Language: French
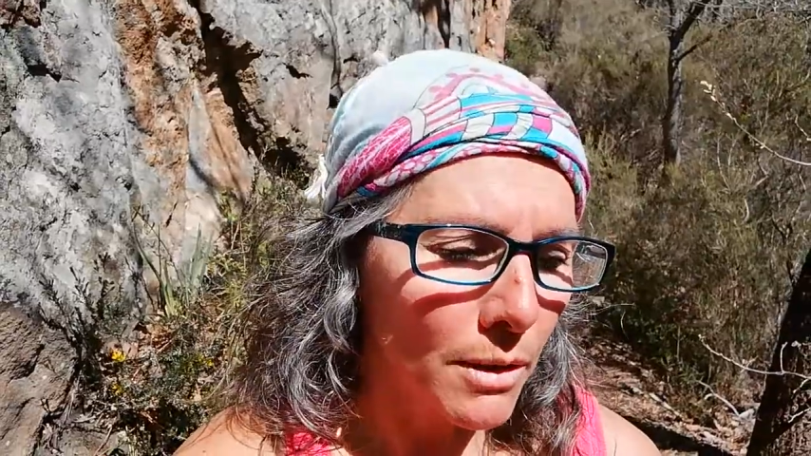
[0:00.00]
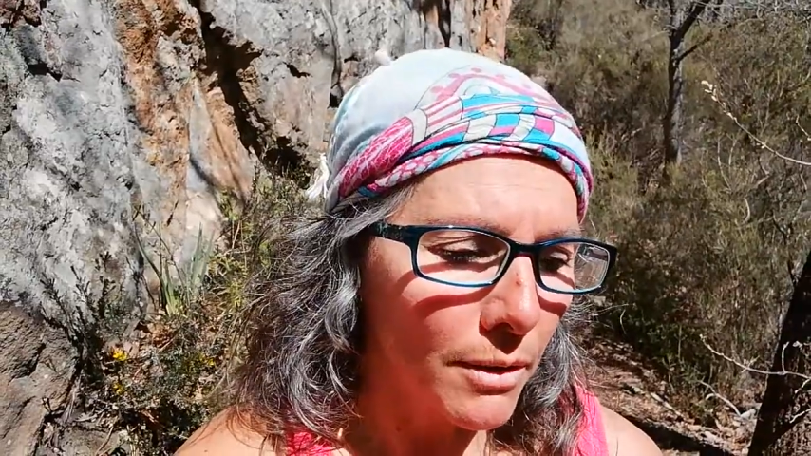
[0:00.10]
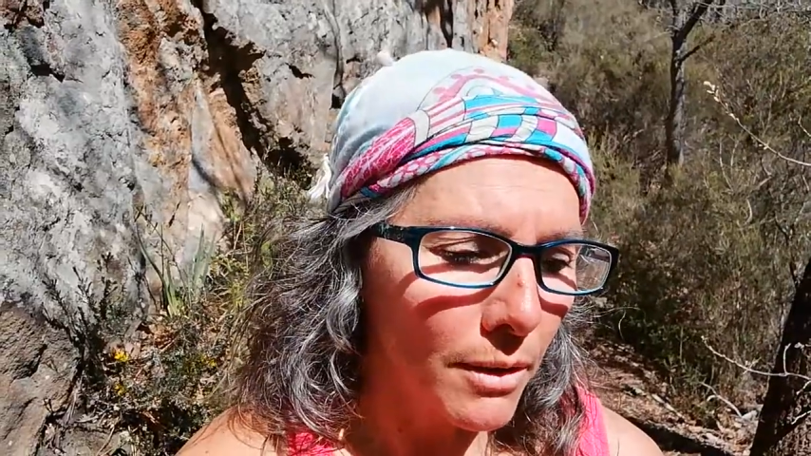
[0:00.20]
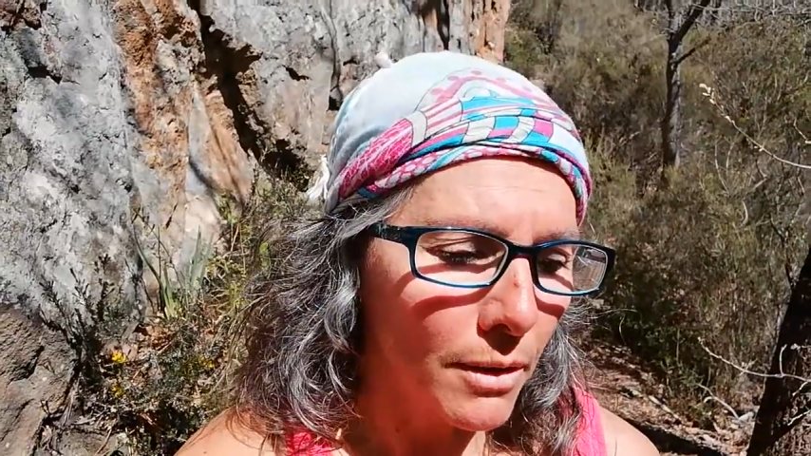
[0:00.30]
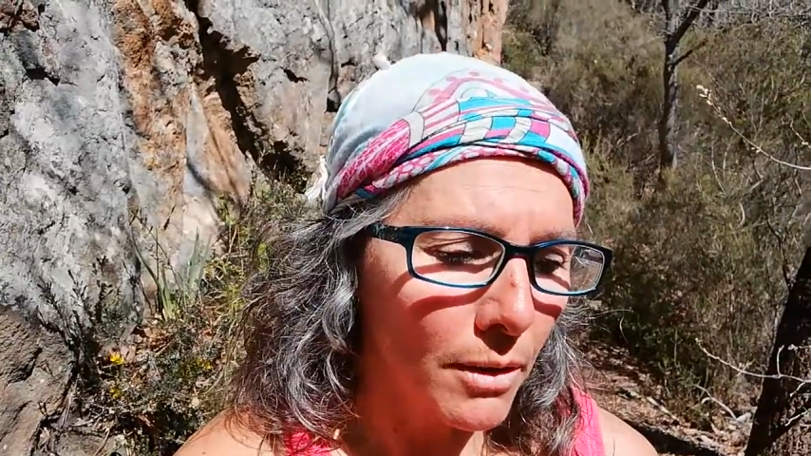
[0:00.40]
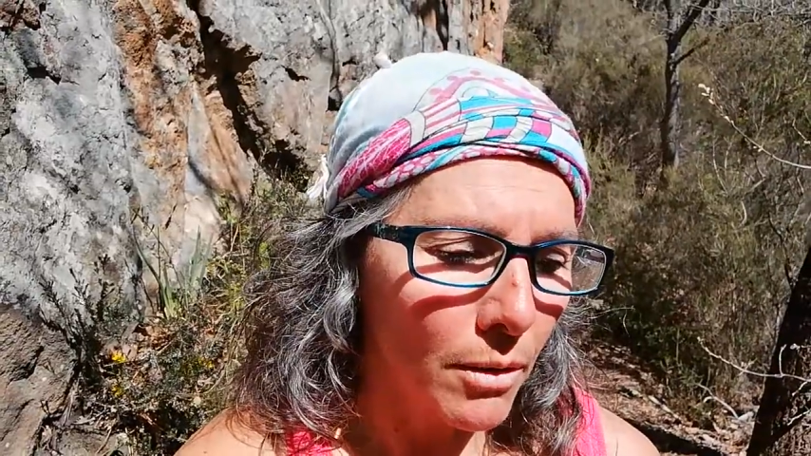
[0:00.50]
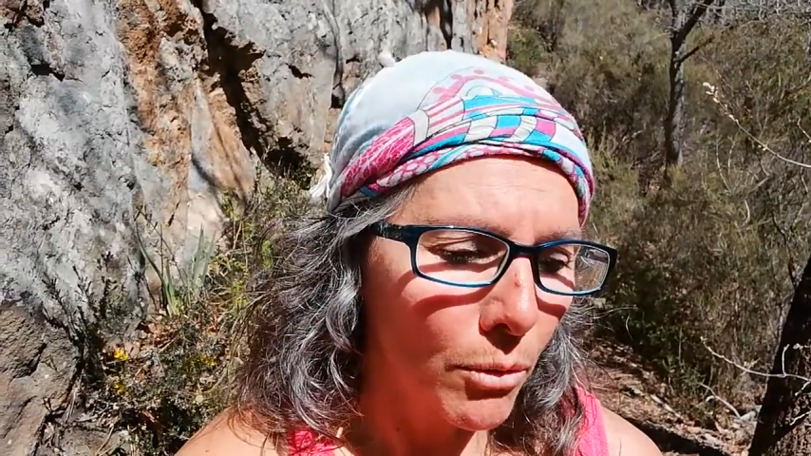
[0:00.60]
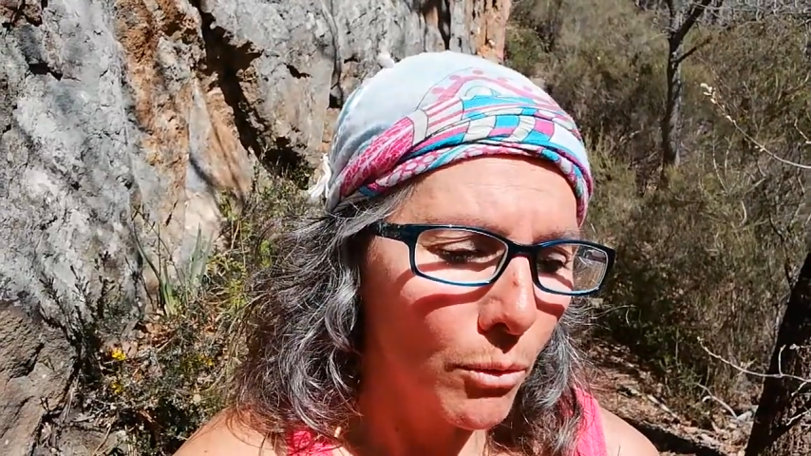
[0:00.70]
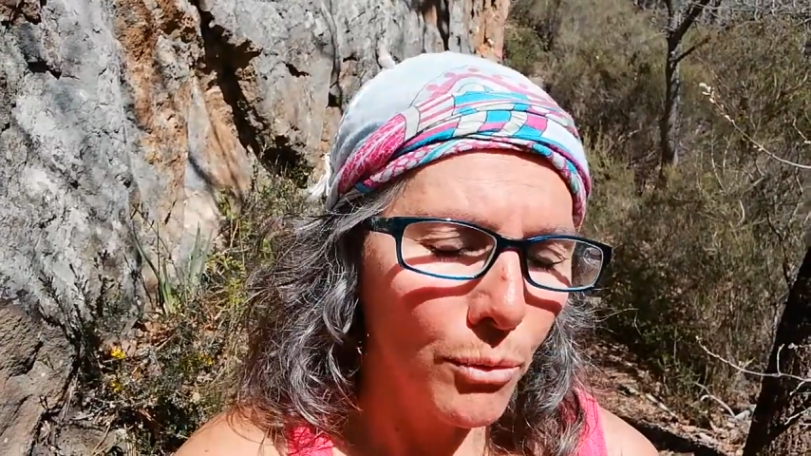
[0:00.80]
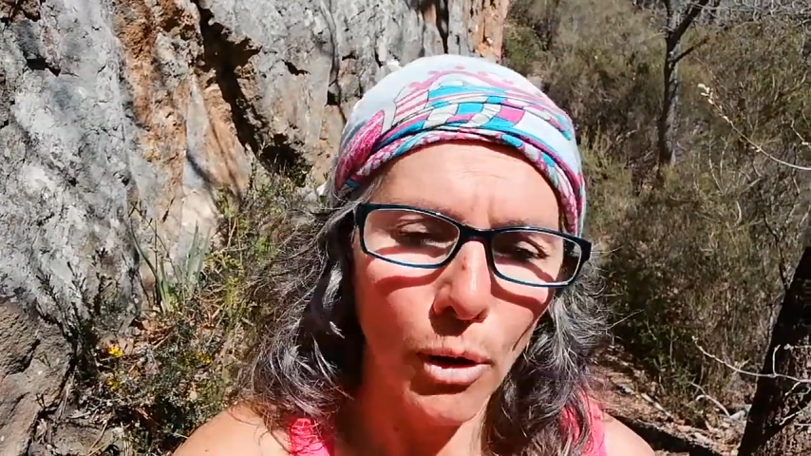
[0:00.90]
euh,
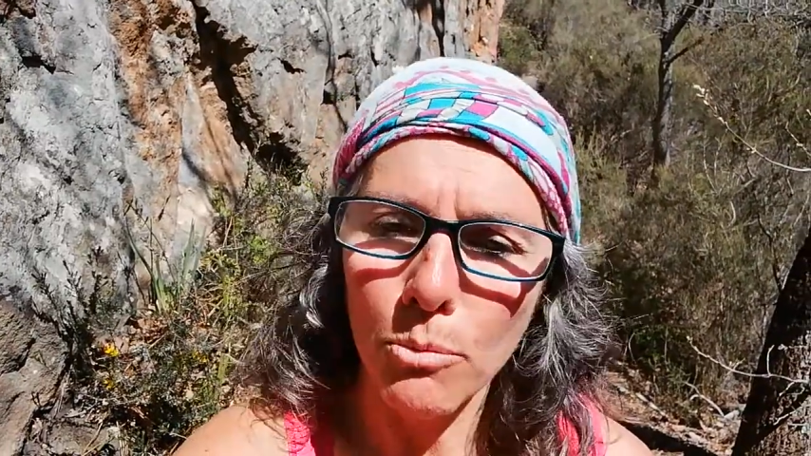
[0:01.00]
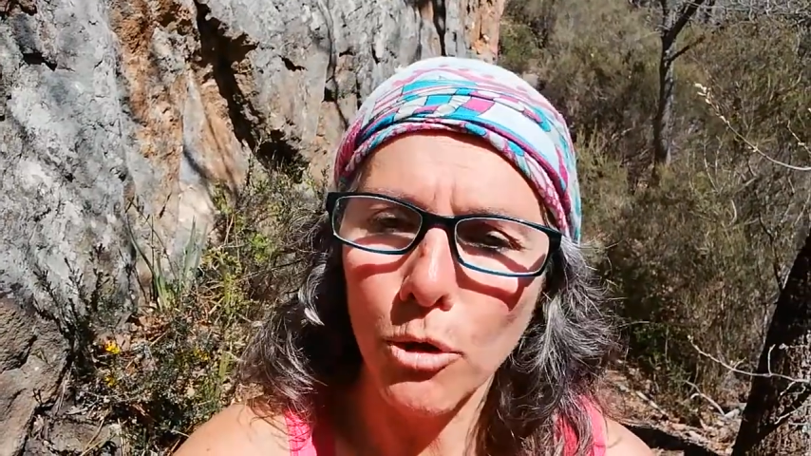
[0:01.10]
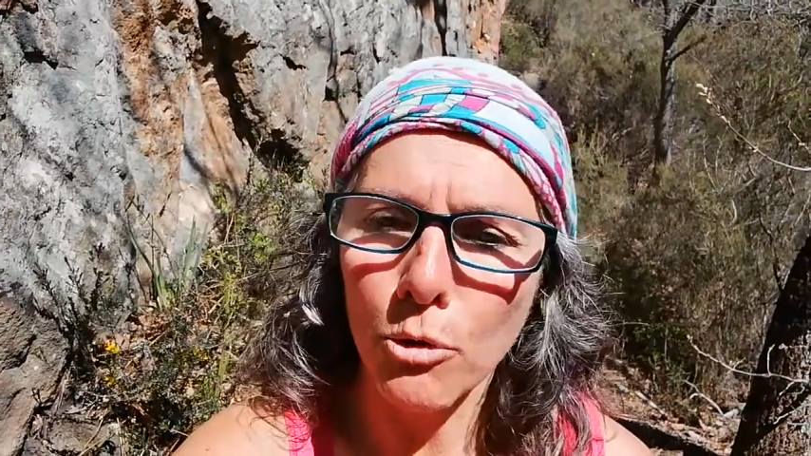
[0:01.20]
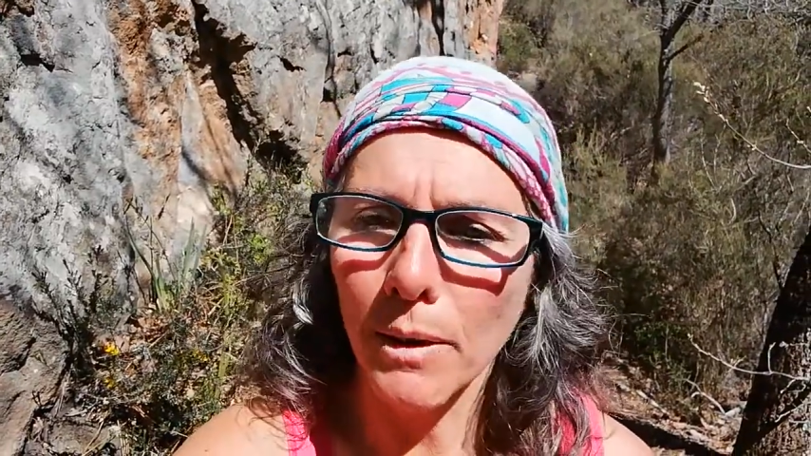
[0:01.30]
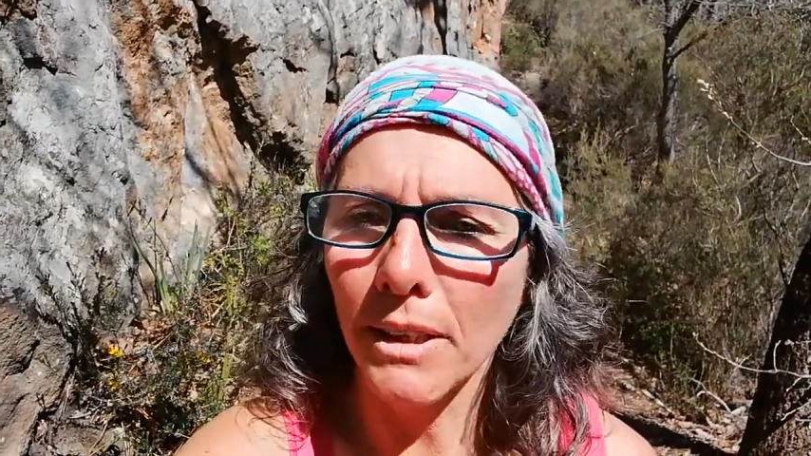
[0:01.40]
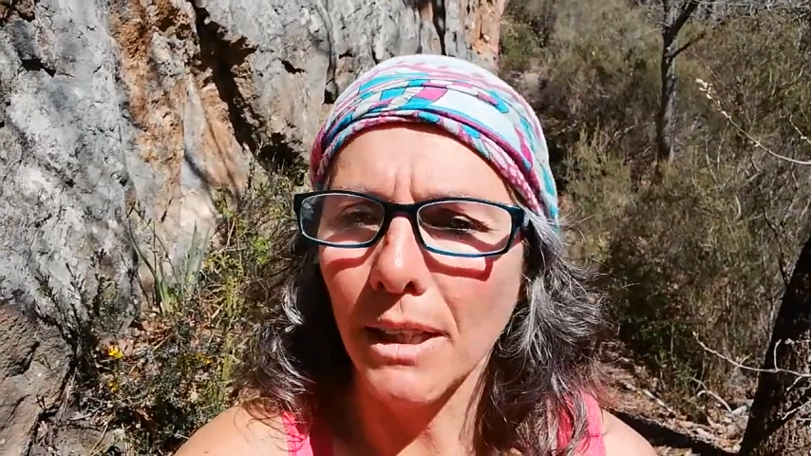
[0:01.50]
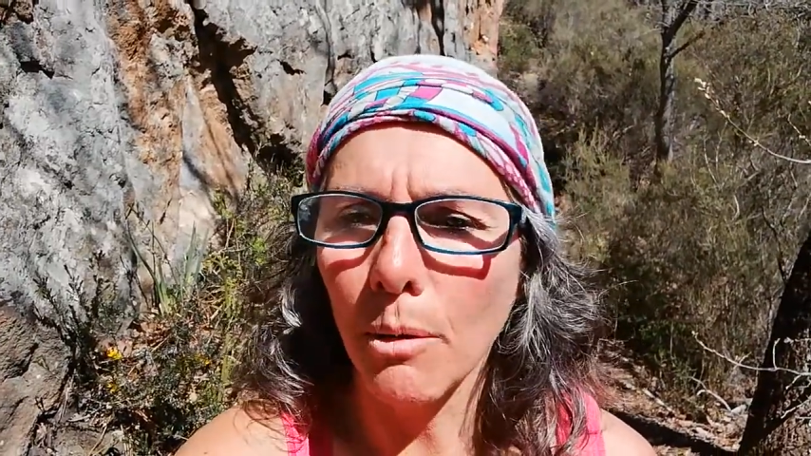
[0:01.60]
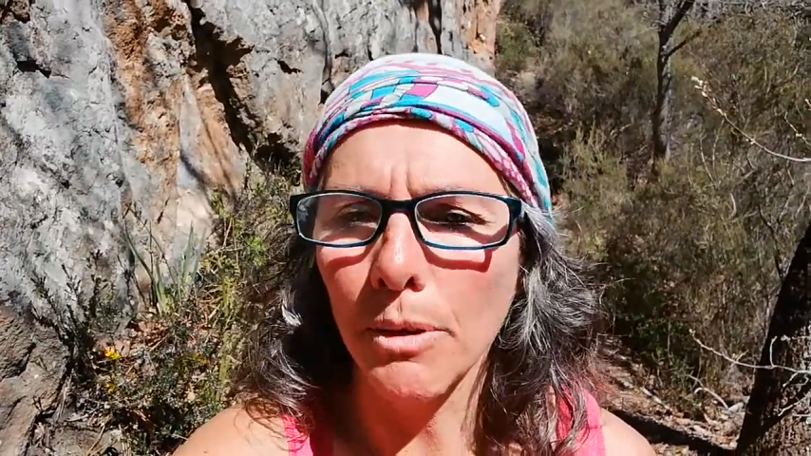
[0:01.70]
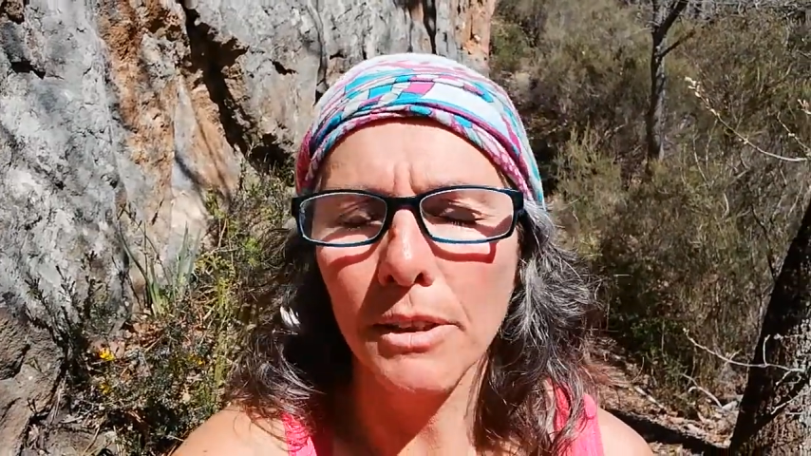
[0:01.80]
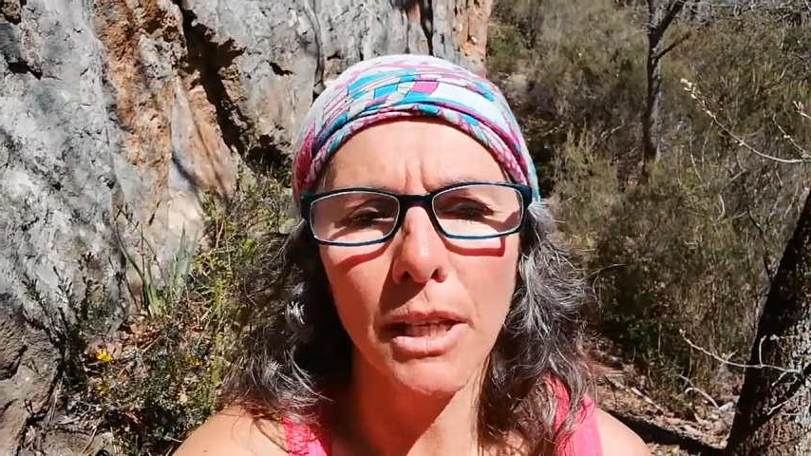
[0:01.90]
au fur et à mesure que je pratiquais la
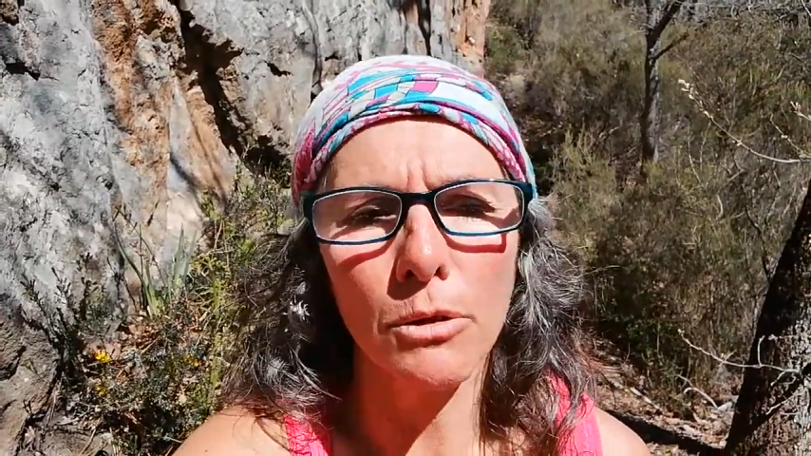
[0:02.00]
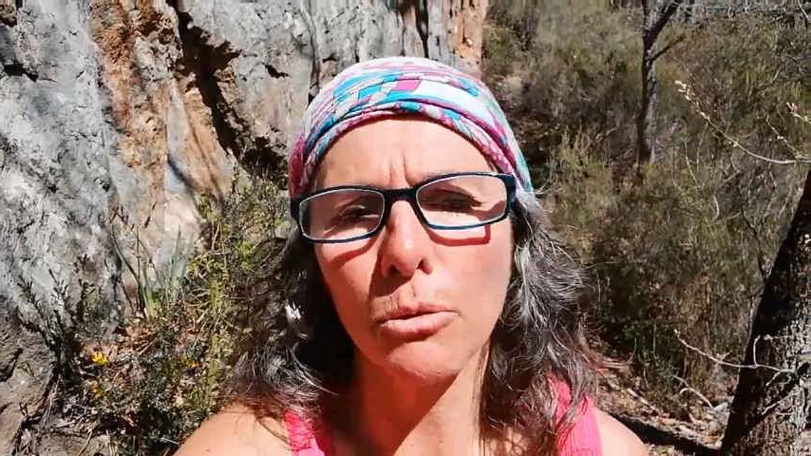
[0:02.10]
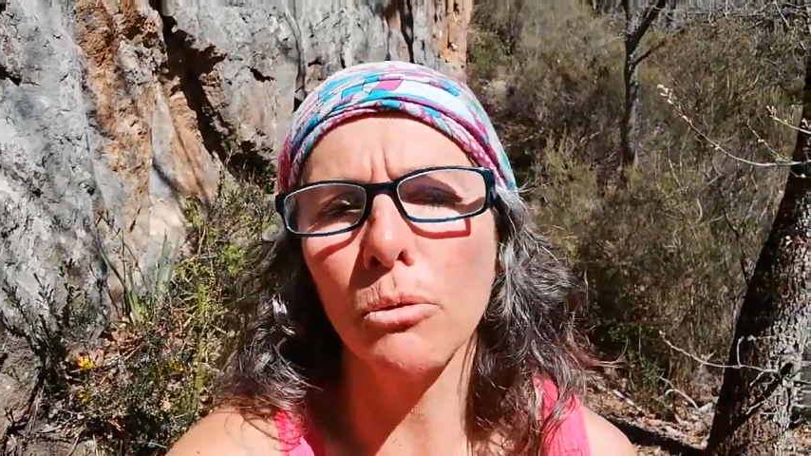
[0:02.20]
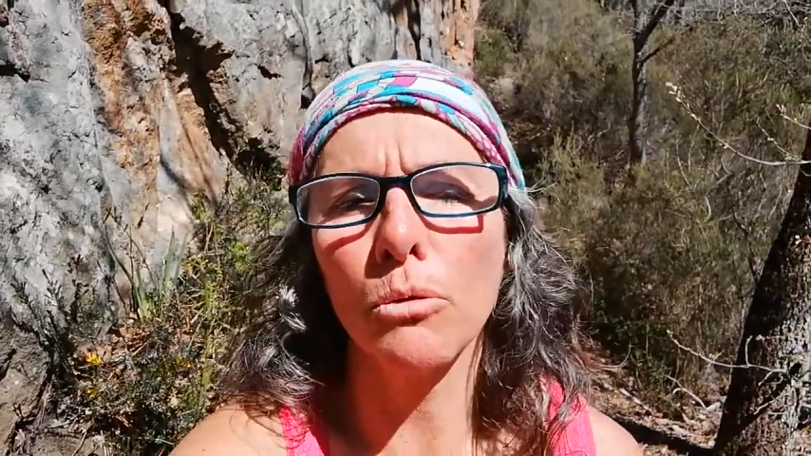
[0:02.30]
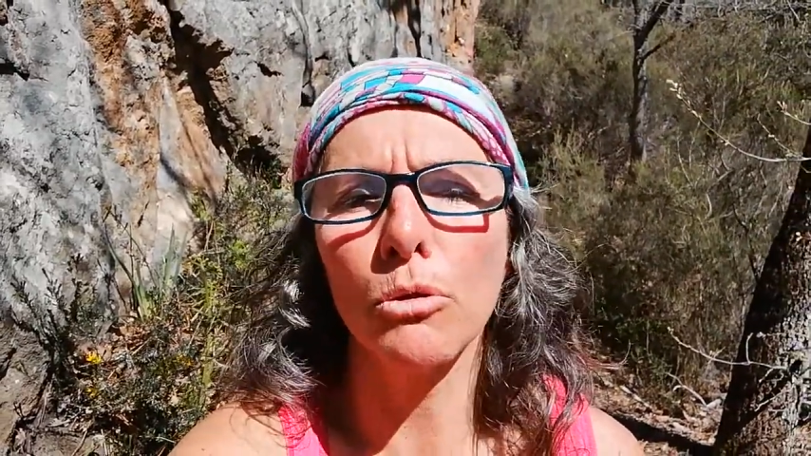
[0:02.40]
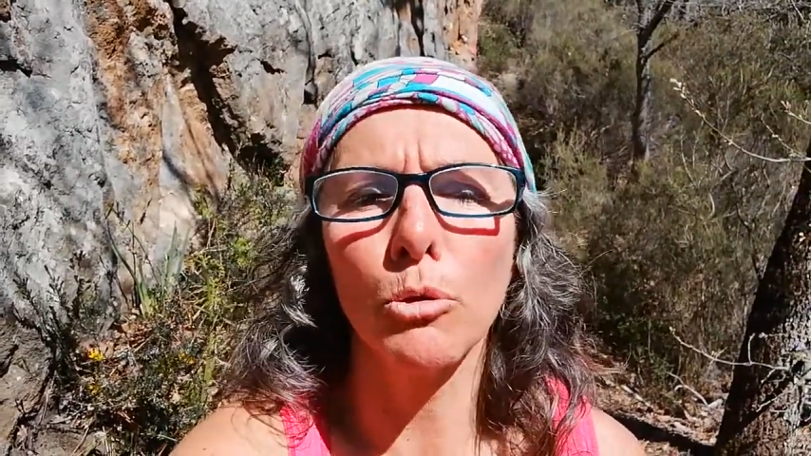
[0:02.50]
méditation,